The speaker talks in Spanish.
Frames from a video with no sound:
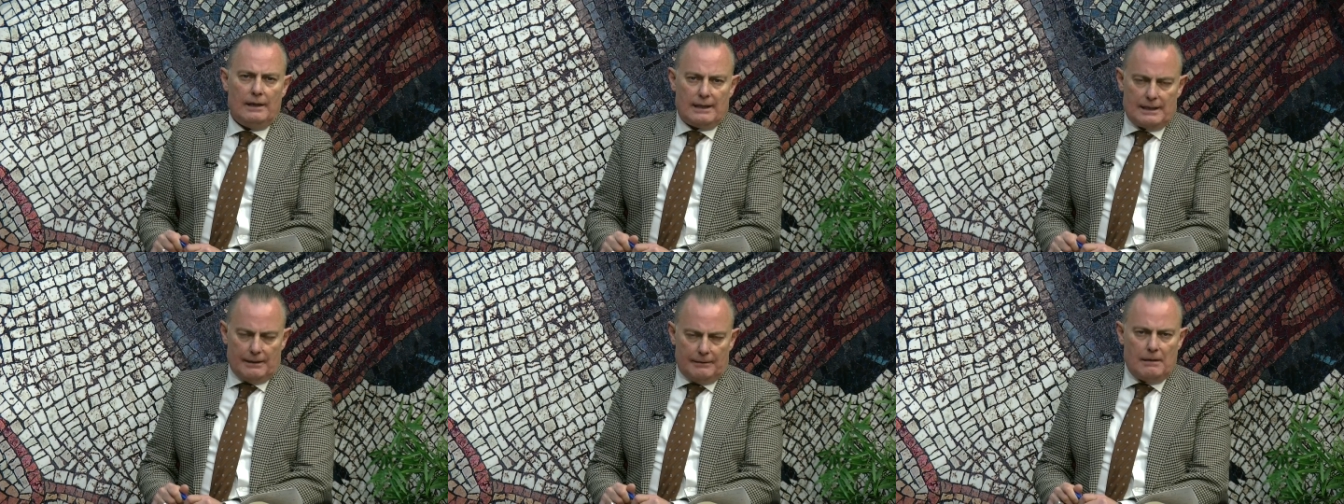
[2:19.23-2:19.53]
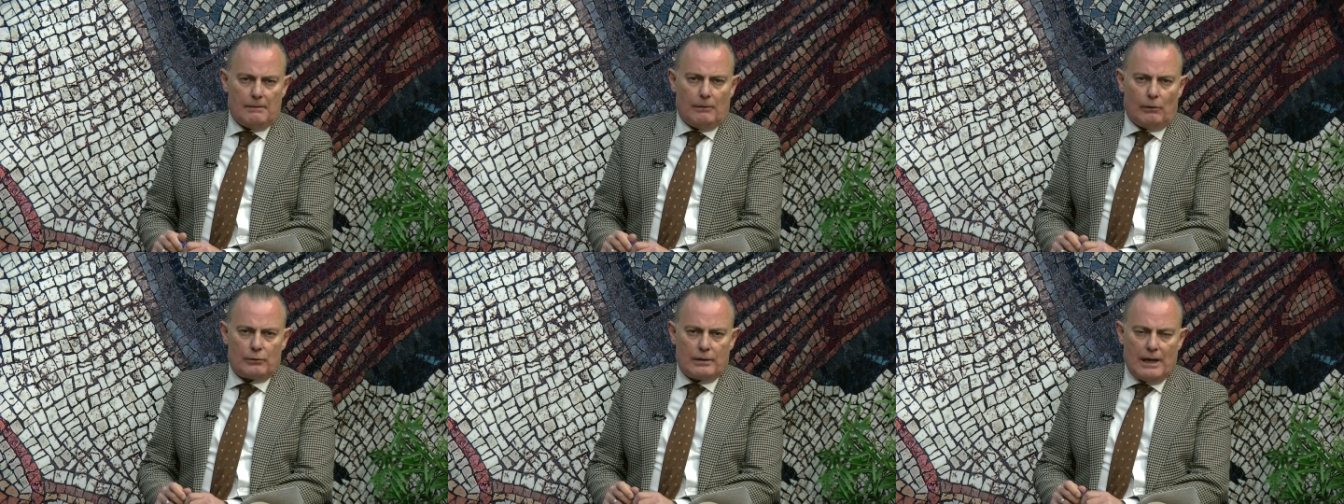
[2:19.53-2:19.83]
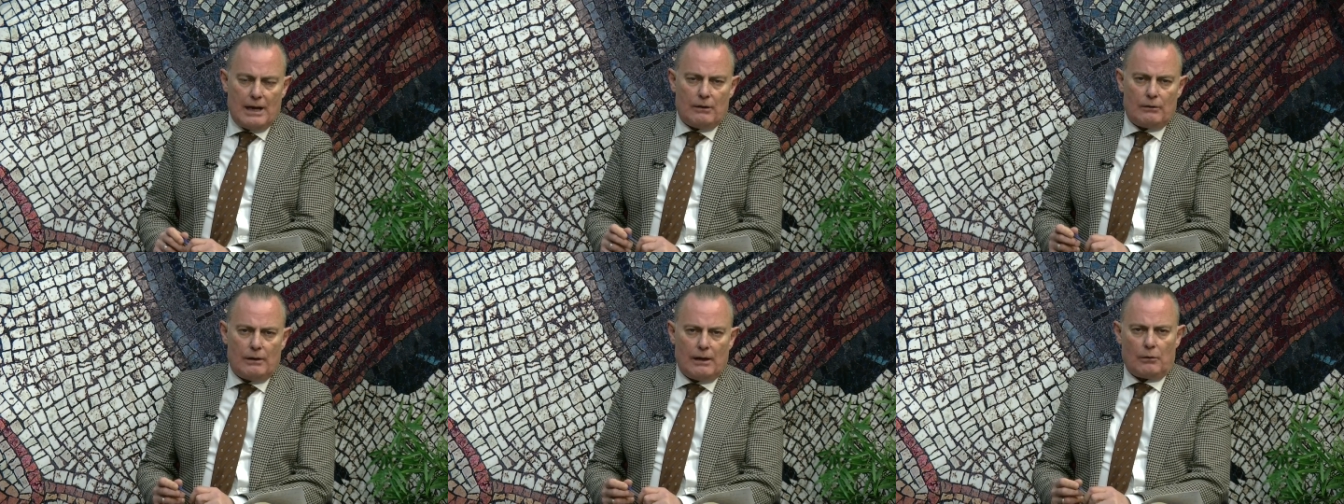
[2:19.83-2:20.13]
Isabel
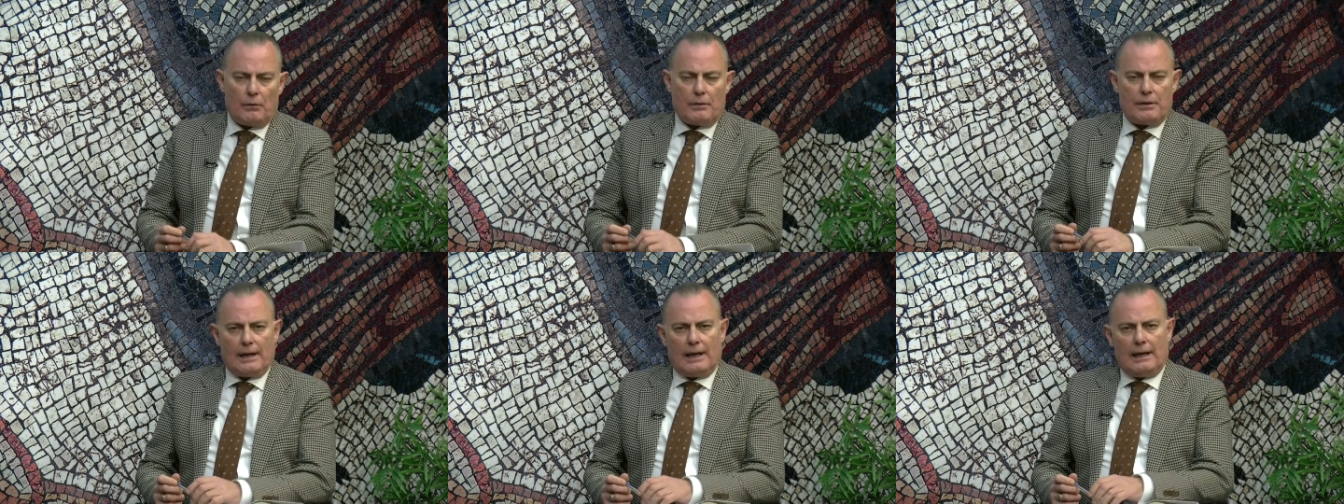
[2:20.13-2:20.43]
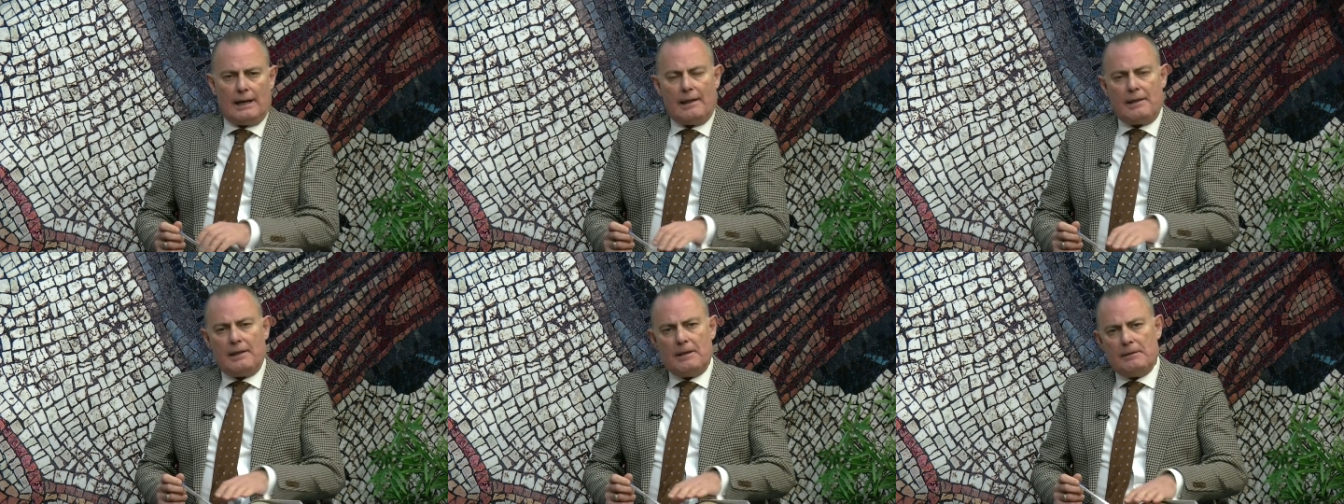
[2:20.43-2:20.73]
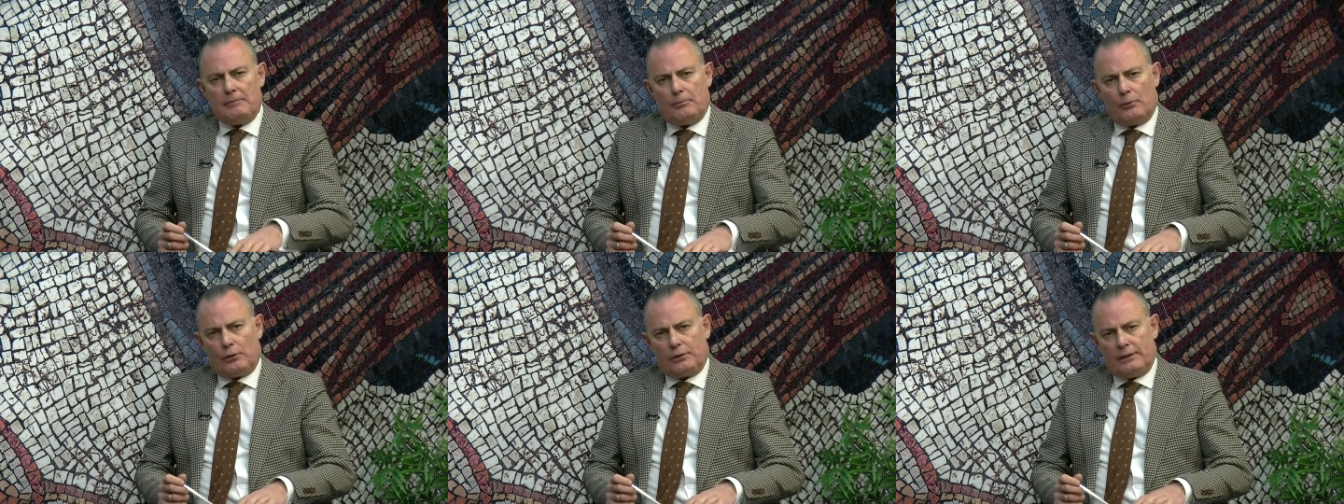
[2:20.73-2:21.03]
Bausán, con la concejala de
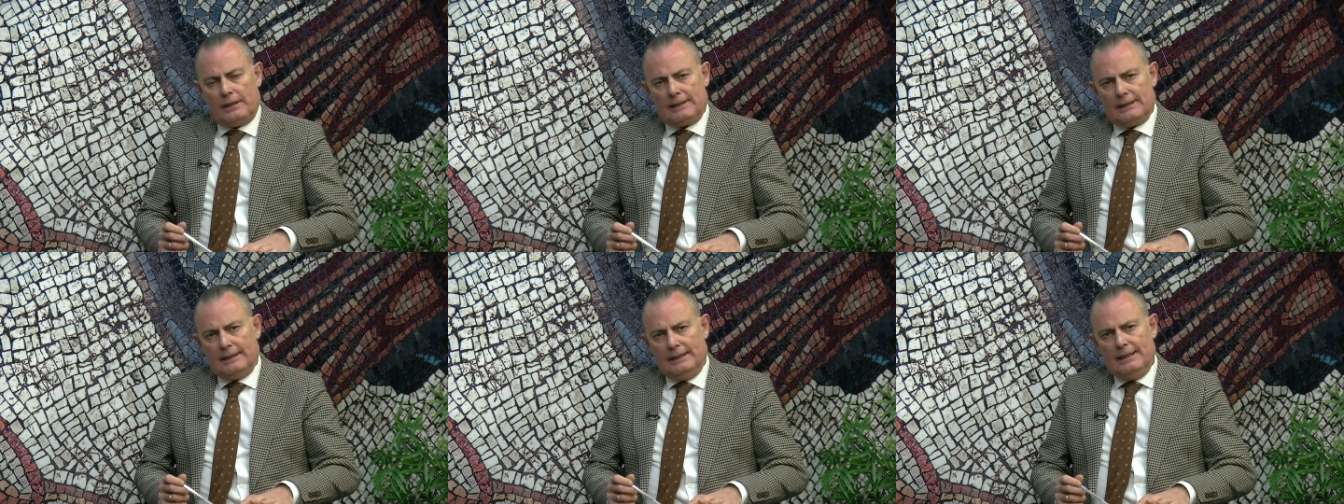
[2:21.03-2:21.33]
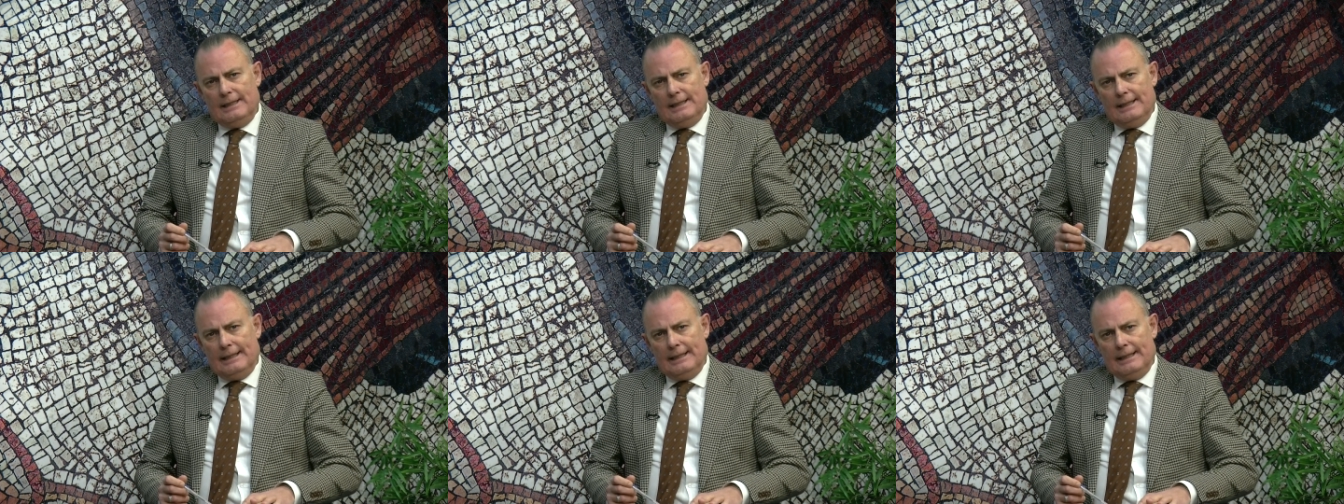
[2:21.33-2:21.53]
Deportes,